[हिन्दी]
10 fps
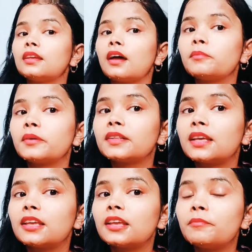यहाँ पर
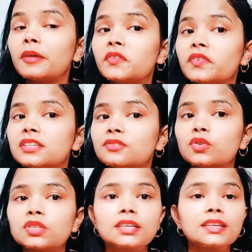देखिए मैं फेस
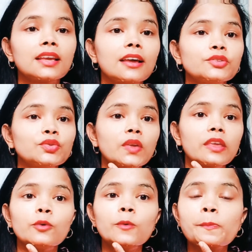वॉश करके आ
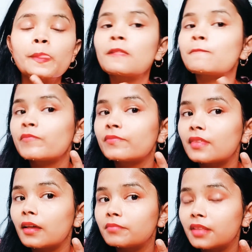चुकी हूँ
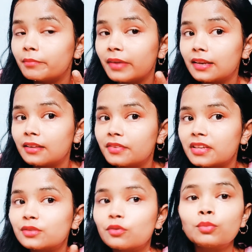अब तक मैंने
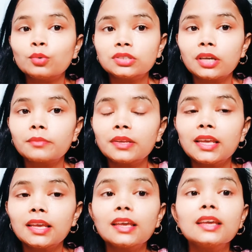फेस को पोछा भी
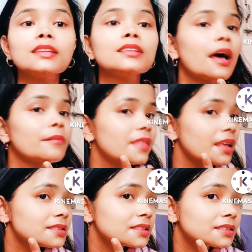नहीं है आप
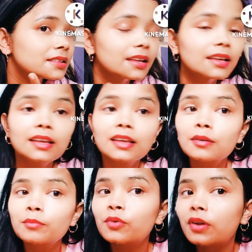देख सकते
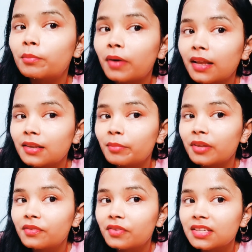हैं पूरा पानी
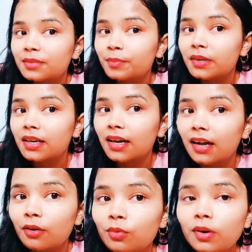मेरे फेस पर
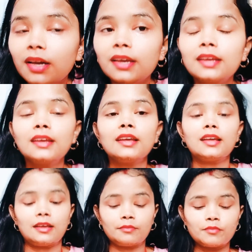लगा हुआ है
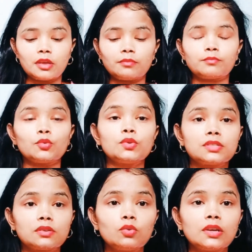अब मैं आपको
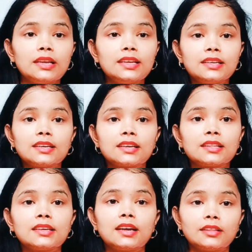इसको क्लीन करके
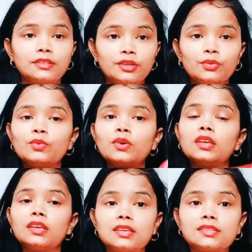दिखाती
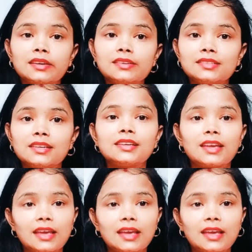हूँ कि इसका रिजल्ट